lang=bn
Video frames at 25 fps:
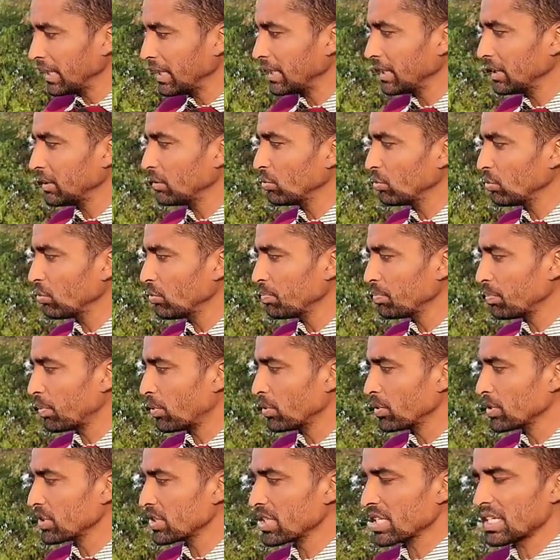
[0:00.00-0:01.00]
এ কিন্তু
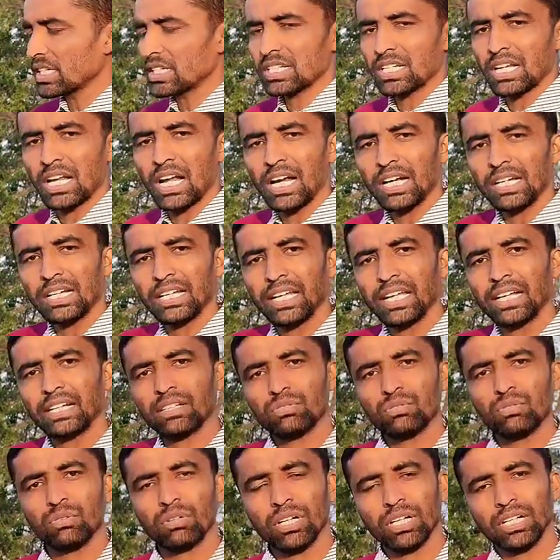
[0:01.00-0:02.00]
পঞ্চাশ ষাট
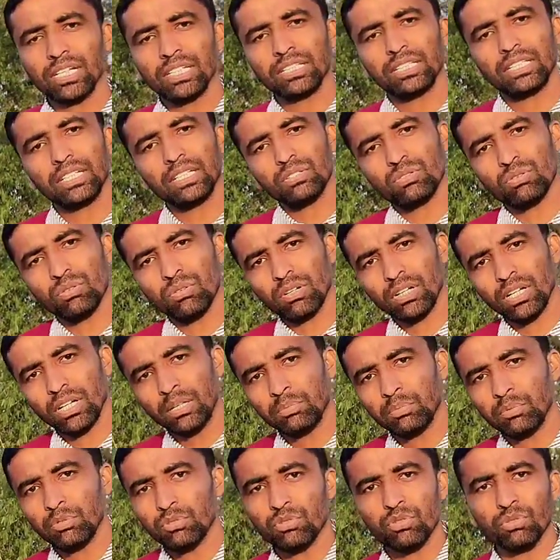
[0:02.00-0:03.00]
একশো টাকা দেড়শো
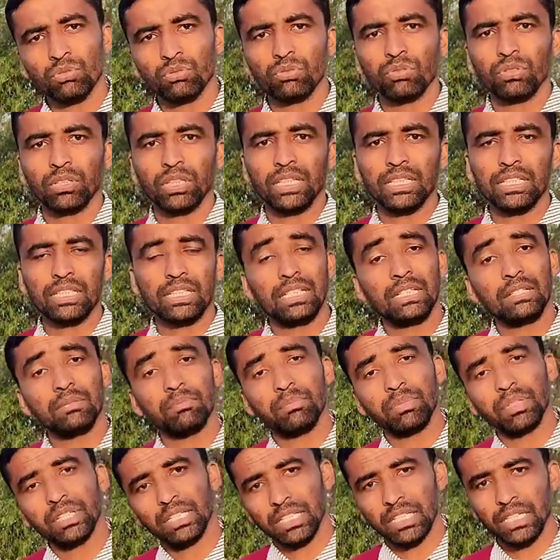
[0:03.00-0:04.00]
টাকা পর্যন্ত কেজি
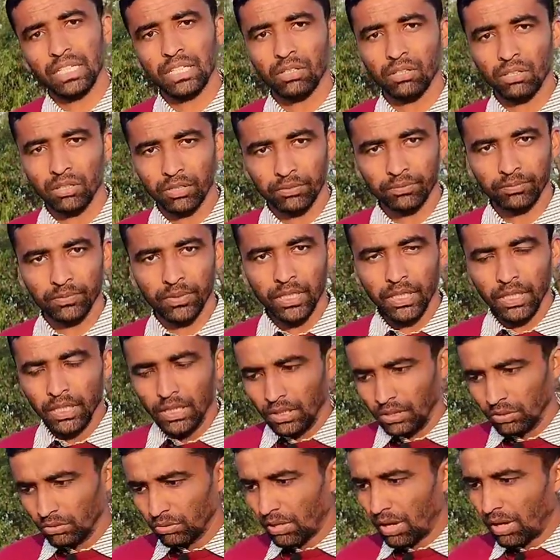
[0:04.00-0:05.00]
বিক্রি হয়
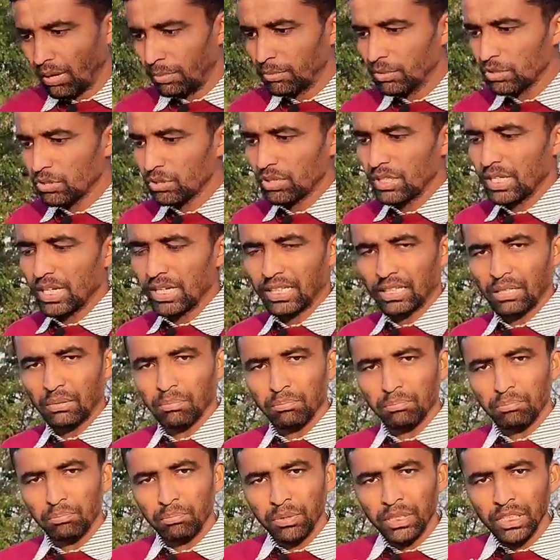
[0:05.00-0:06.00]
তো আমি যদি একটা
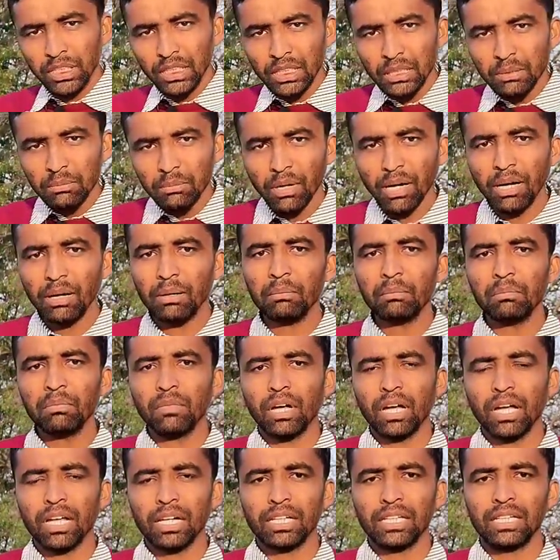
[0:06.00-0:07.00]
মিনিমাম
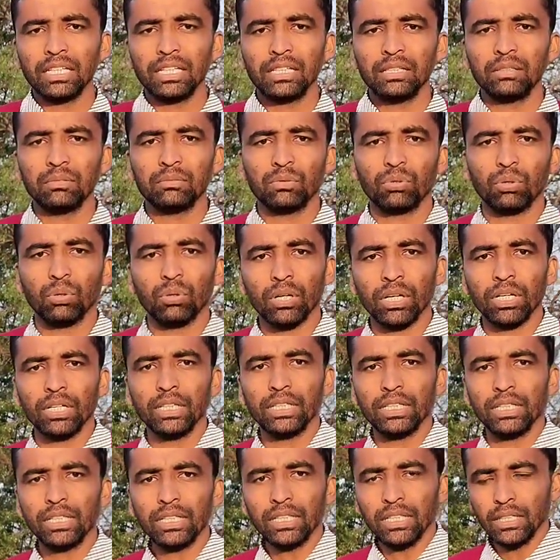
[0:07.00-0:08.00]
আর কি ধরে
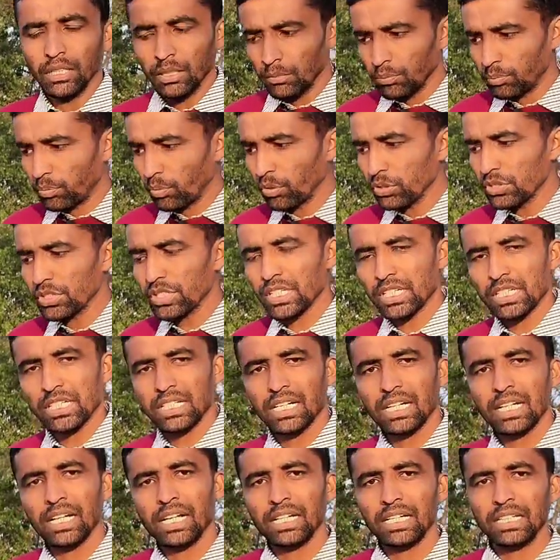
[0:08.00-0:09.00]
নিই পঞ্চাশ
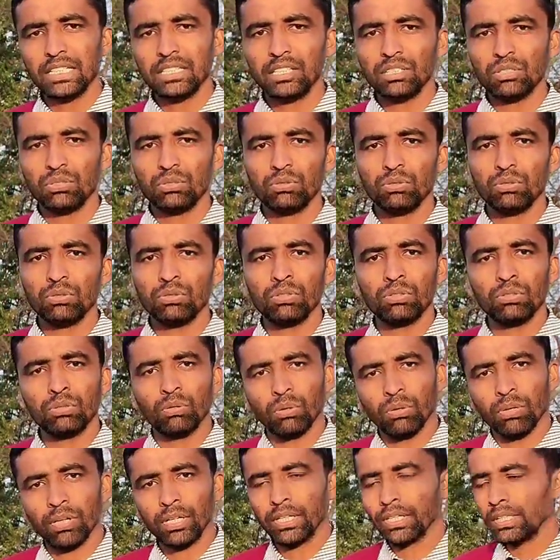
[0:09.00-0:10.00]
টাকা কেজি যদি
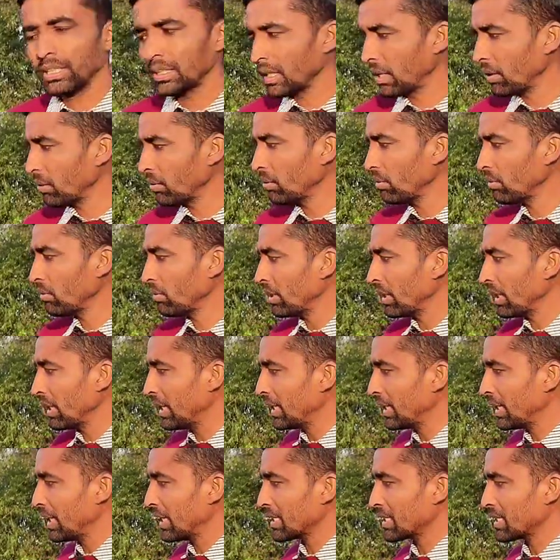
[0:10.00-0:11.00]
ধরে নিই তাহলেও
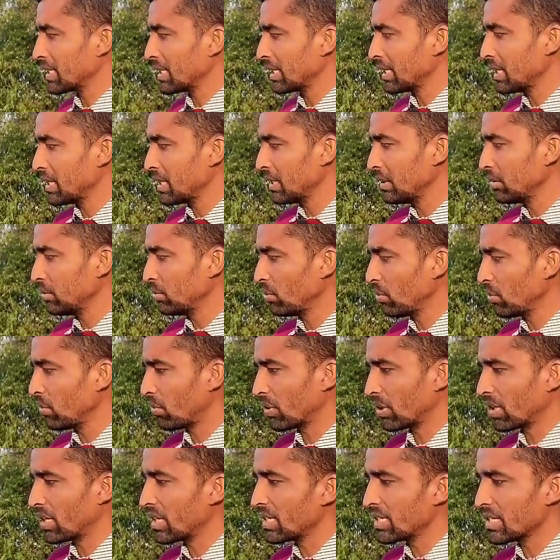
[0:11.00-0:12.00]
এই গাছ থেকে কিন্তু
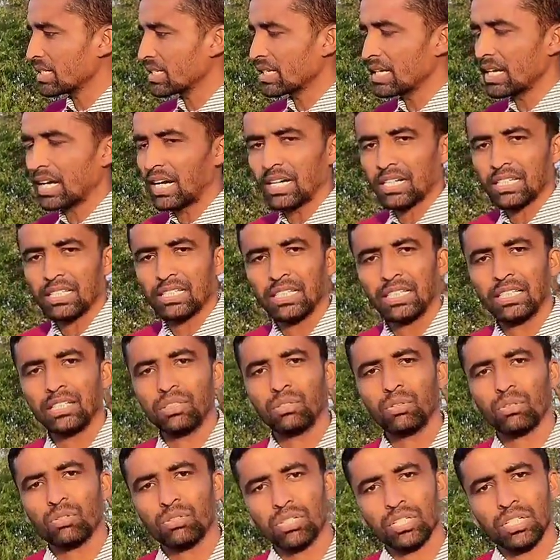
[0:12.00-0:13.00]
অনায়াসে আট থেকে
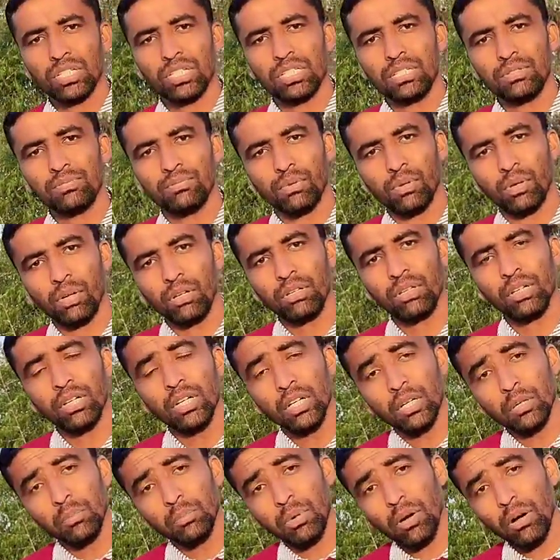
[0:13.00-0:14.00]
দশ কেজি ফল
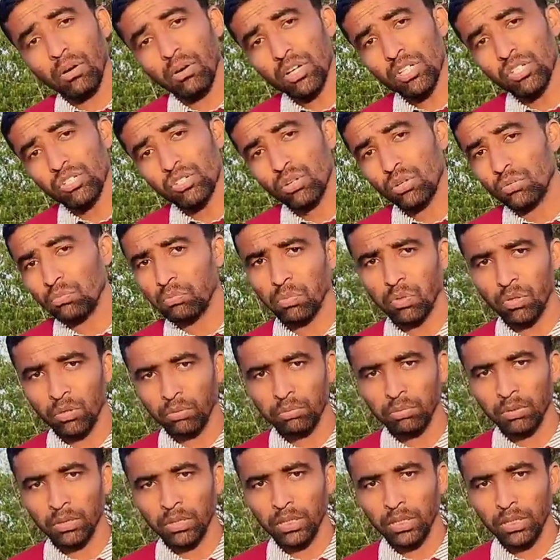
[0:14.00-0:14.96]
পাওয়া সম্ভব